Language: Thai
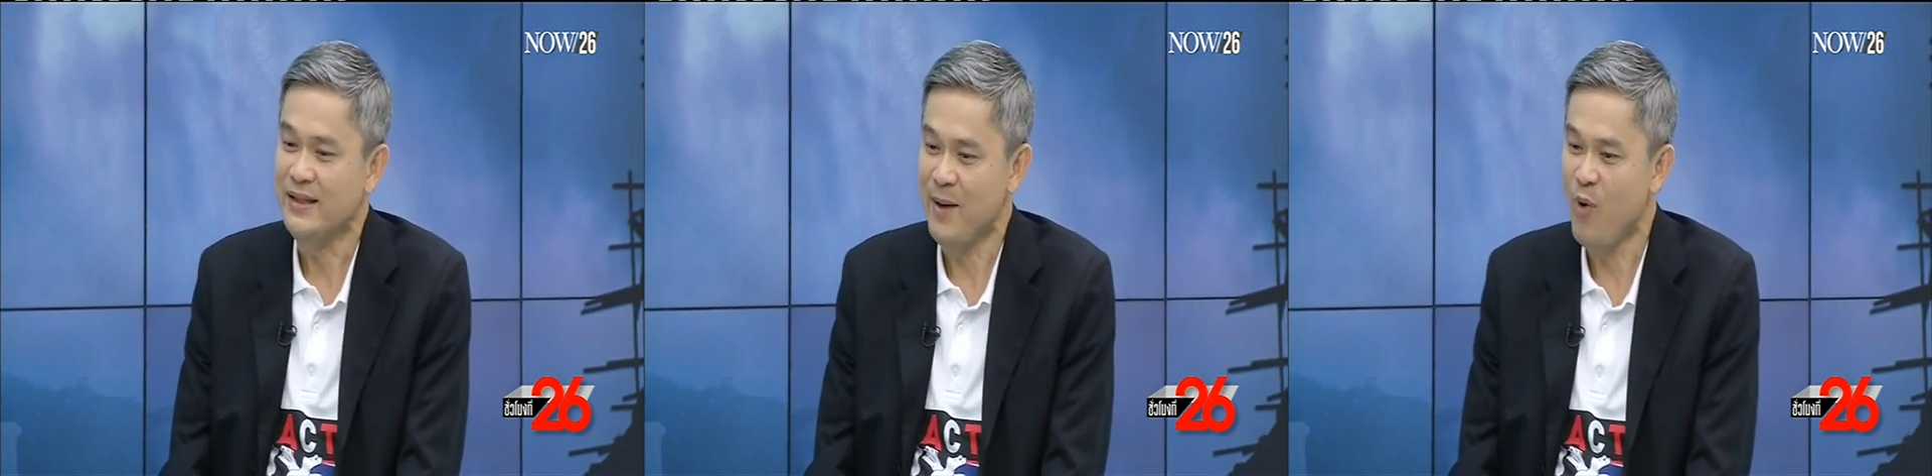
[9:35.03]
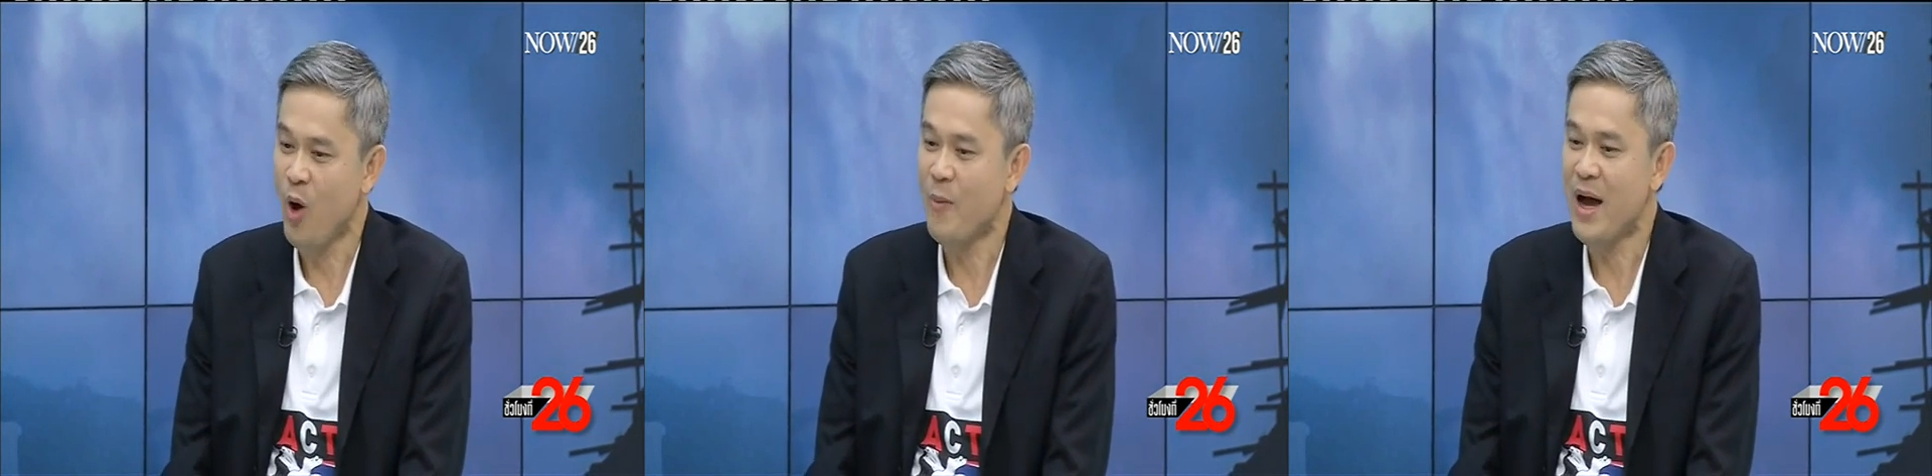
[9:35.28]
แต่
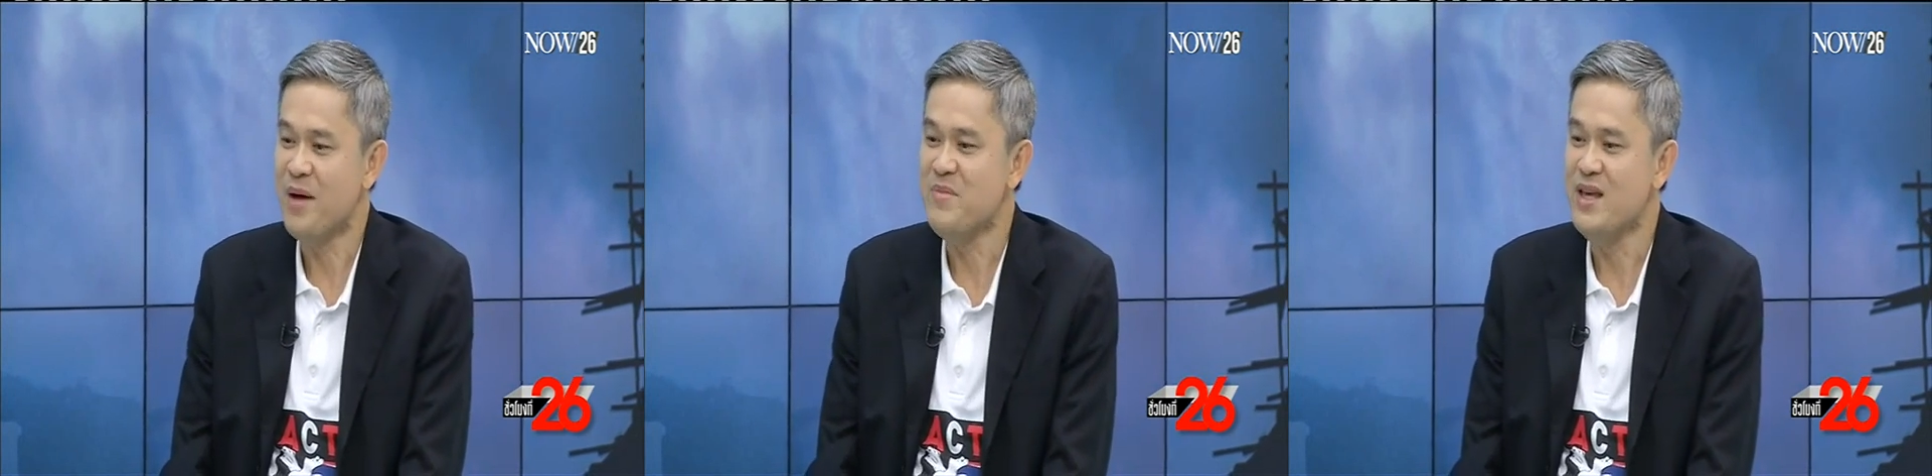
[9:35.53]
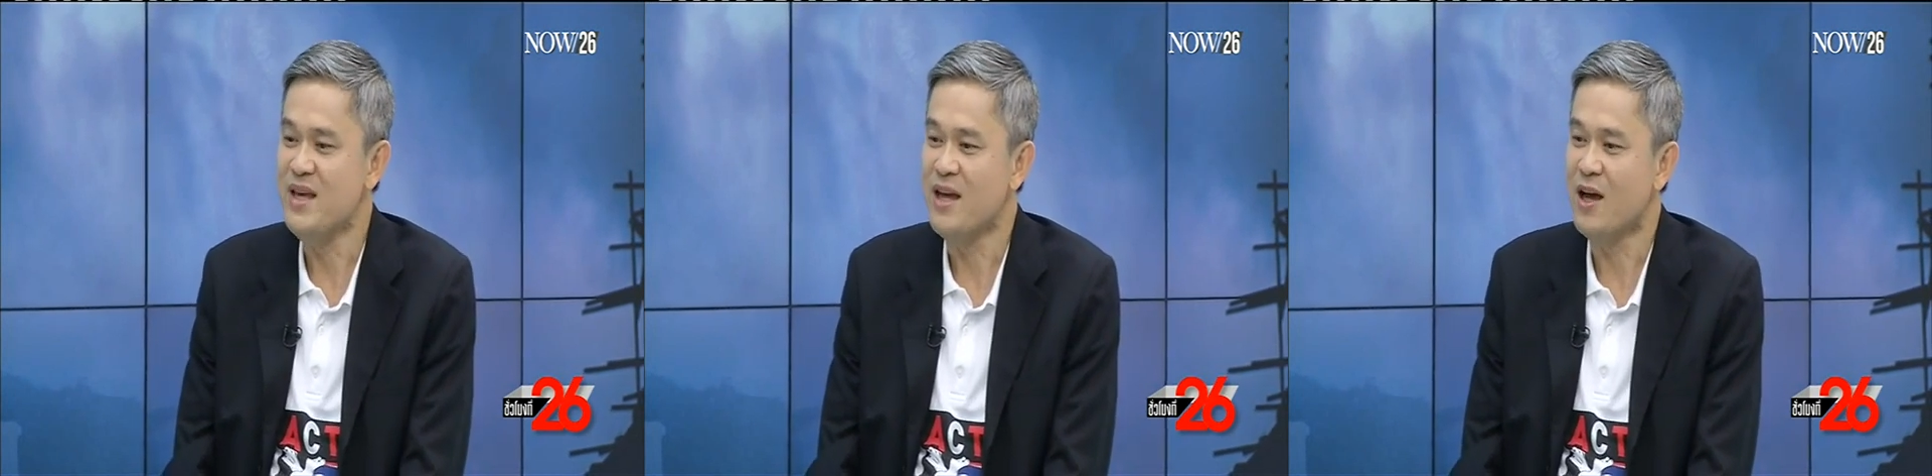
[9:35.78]
พอมา
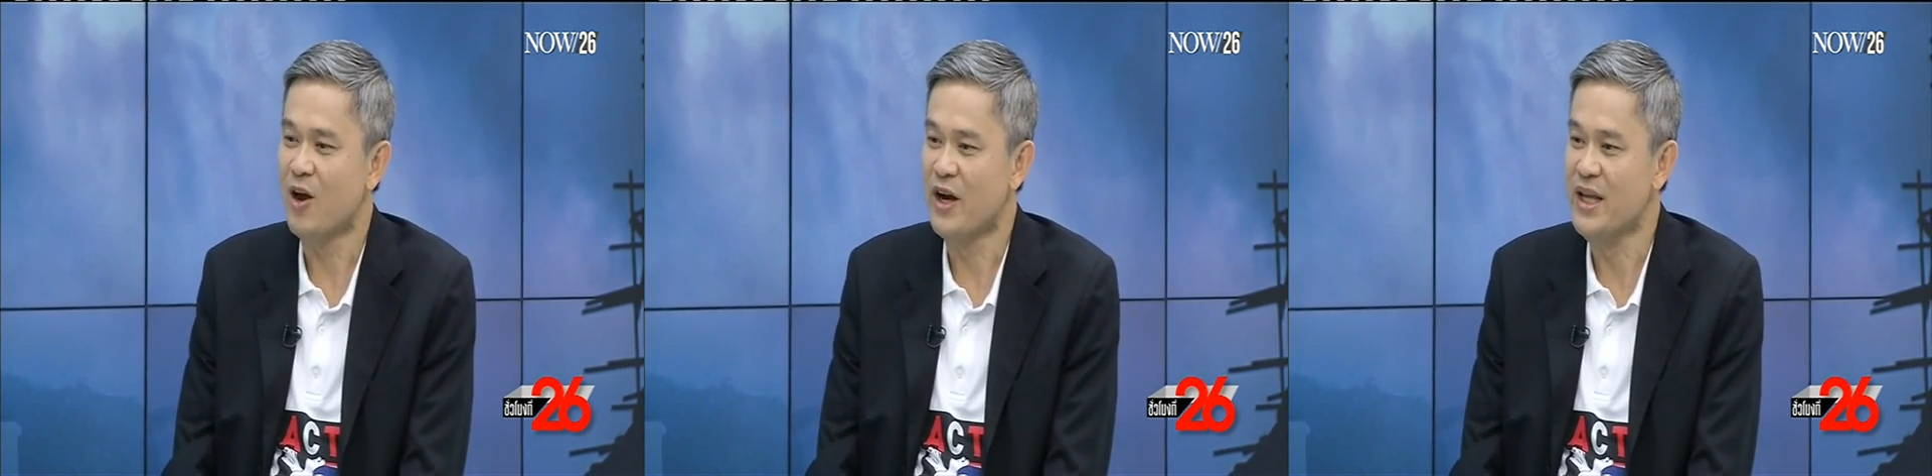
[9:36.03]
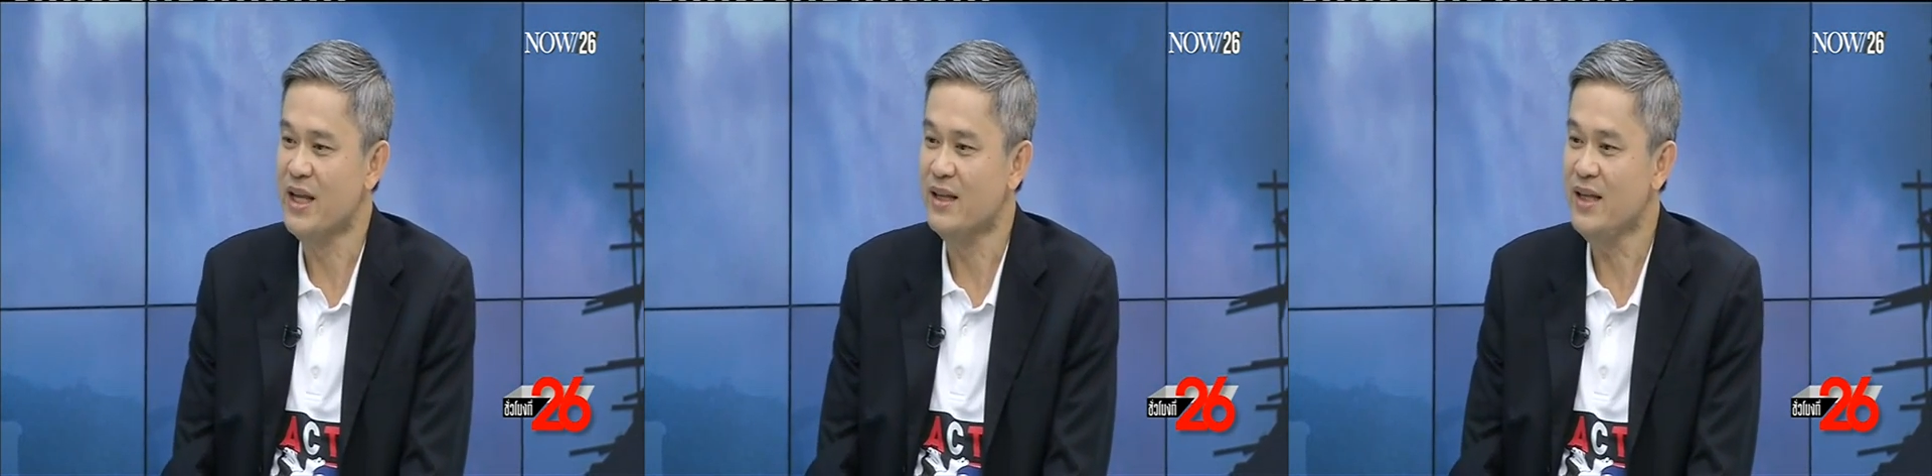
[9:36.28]
มีกร
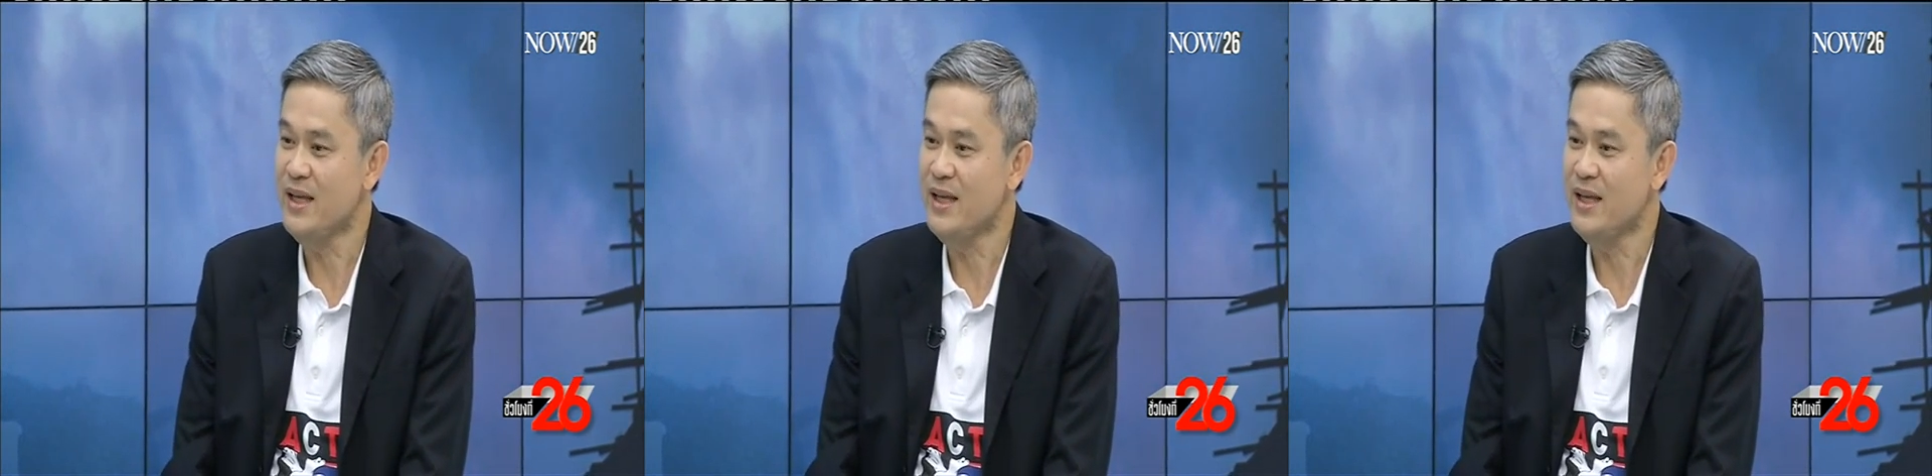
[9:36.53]
ณี